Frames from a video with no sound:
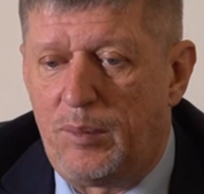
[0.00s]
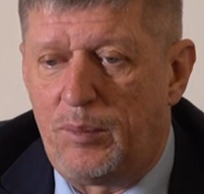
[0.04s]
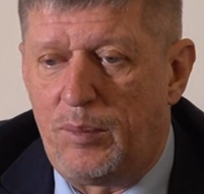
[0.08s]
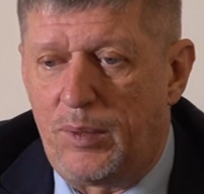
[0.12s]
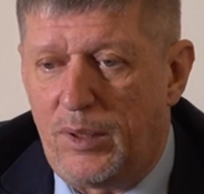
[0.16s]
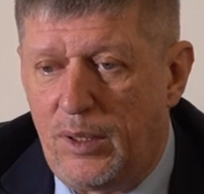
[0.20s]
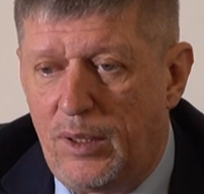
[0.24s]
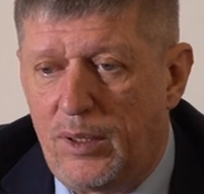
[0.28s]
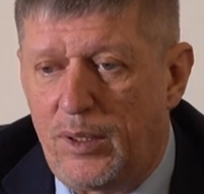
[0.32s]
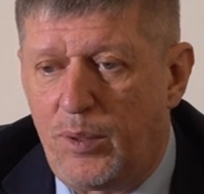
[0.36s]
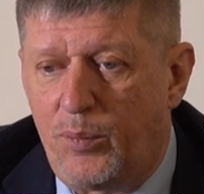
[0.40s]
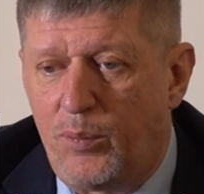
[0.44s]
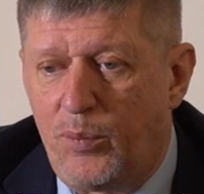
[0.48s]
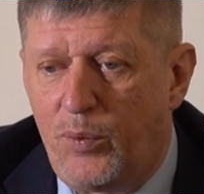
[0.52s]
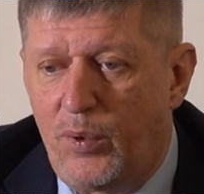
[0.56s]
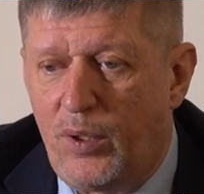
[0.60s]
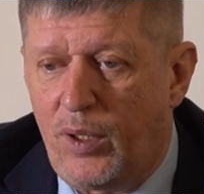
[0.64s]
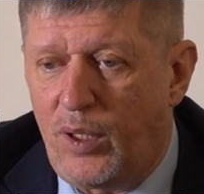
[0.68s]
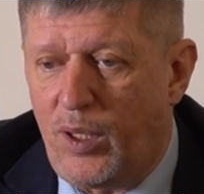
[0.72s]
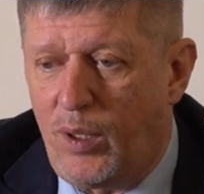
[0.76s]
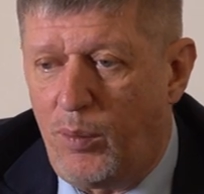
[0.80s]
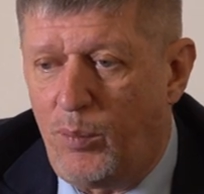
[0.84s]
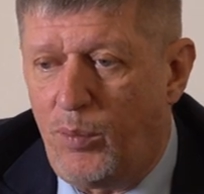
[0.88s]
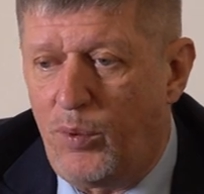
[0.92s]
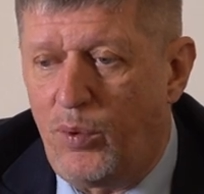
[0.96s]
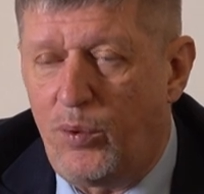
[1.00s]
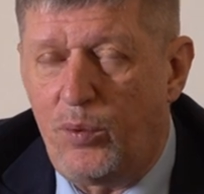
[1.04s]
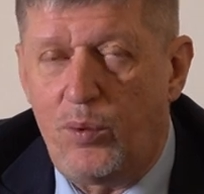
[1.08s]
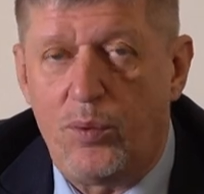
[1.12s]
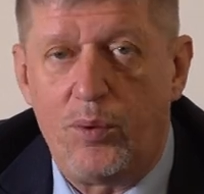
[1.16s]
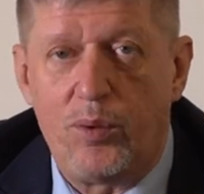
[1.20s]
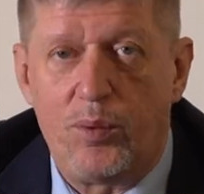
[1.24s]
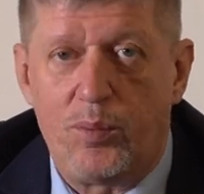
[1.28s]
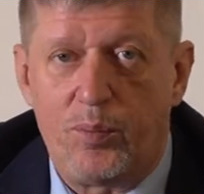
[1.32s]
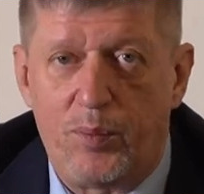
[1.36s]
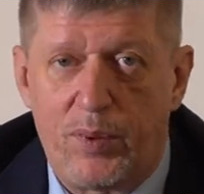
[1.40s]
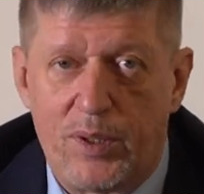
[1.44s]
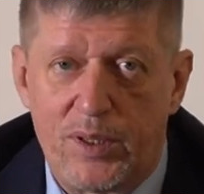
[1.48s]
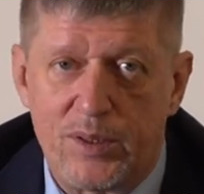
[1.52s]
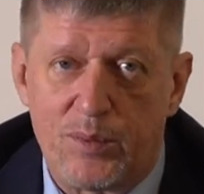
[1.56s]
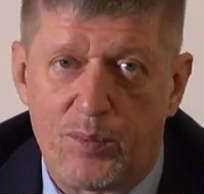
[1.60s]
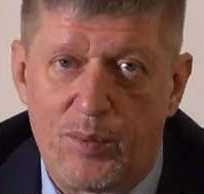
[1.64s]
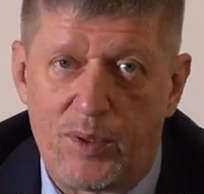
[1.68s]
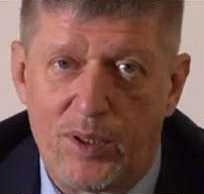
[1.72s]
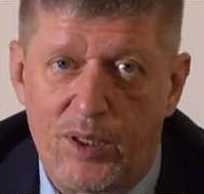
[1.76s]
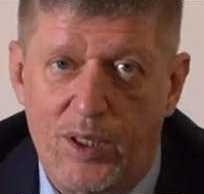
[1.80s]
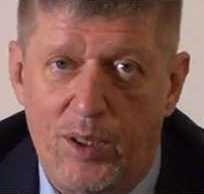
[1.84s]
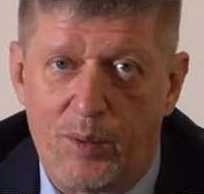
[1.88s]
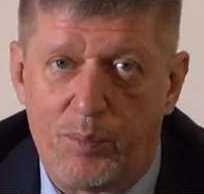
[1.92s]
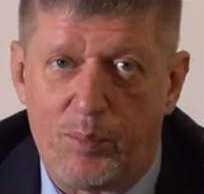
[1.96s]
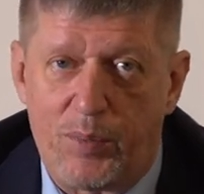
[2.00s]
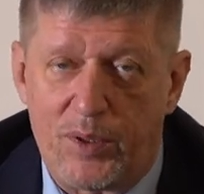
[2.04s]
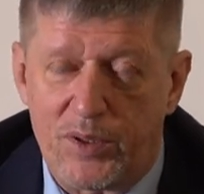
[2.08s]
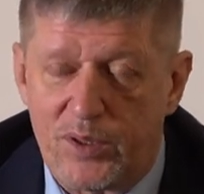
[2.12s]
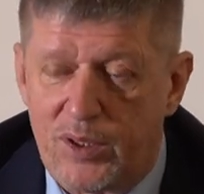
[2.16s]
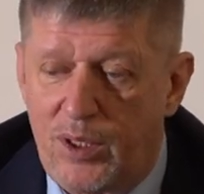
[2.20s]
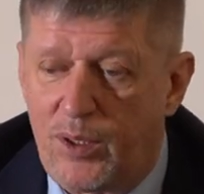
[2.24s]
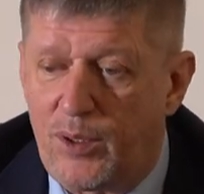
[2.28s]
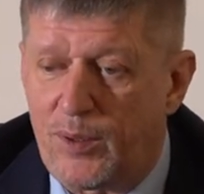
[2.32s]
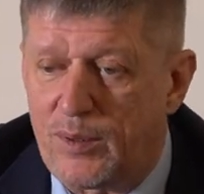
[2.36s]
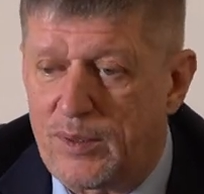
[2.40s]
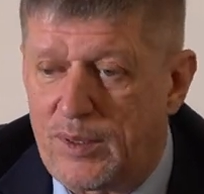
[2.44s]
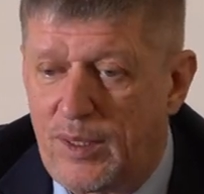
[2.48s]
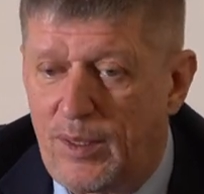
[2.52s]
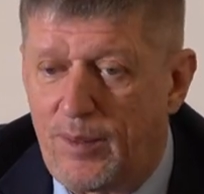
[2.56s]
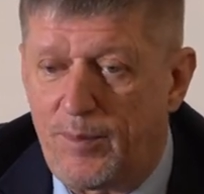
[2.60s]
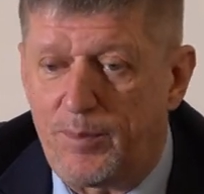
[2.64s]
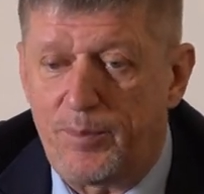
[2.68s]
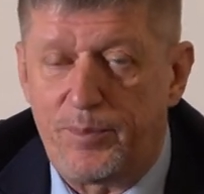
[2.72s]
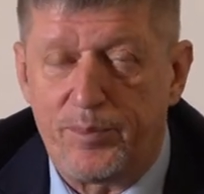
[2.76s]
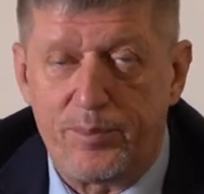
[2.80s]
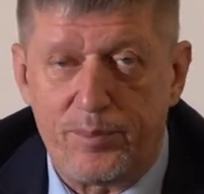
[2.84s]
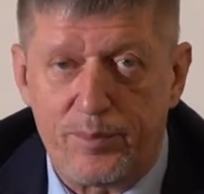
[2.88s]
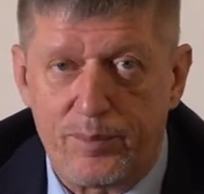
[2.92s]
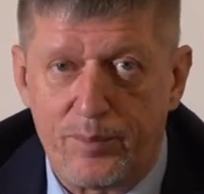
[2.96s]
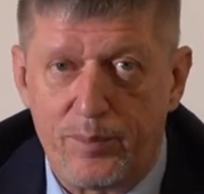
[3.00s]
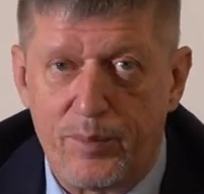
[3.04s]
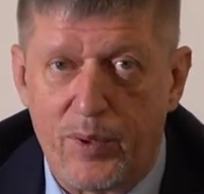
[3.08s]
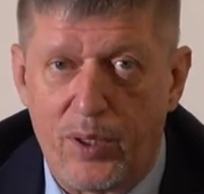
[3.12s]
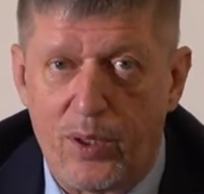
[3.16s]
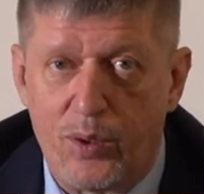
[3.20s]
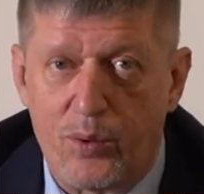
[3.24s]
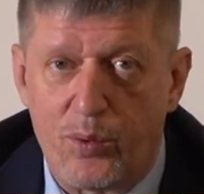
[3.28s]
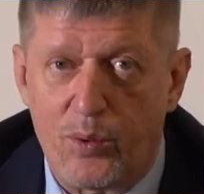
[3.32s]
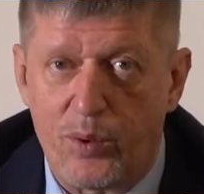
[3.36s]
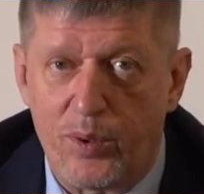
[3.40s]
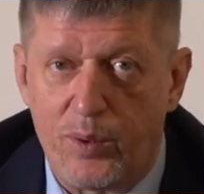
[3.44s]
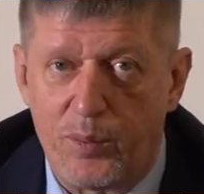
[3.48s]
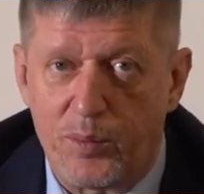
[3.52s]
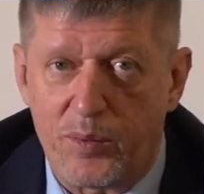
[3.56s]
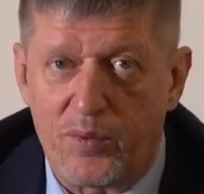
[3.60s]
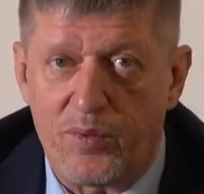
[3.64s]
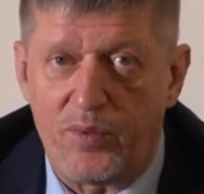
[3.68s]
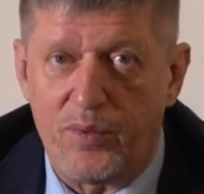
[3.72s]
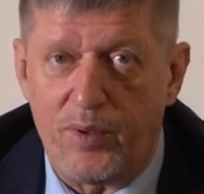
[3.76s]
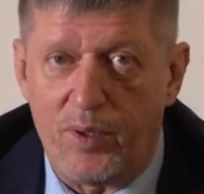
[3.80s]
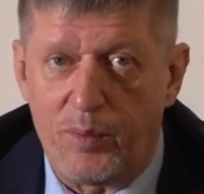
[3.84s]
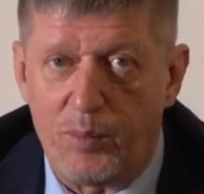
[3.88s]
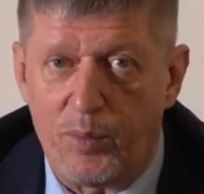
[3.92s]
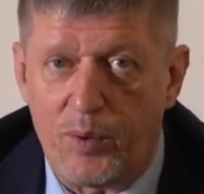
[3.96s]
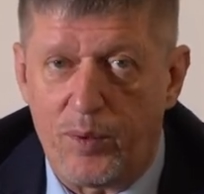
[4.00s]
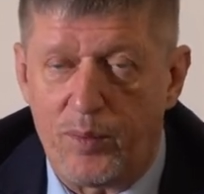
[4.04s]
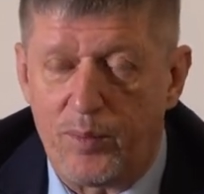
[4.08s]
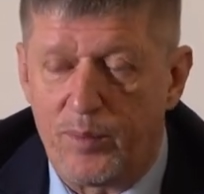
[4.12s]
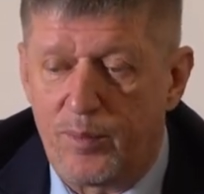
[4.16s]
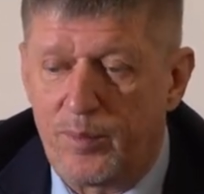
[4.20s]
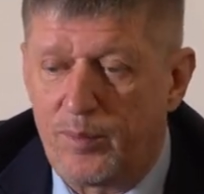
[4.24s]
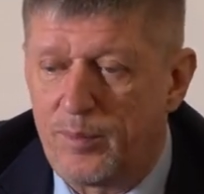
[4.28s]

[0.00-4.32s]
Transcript: Поэтому рекомендую посмотреть. Пожалуйста, переходим к фильму.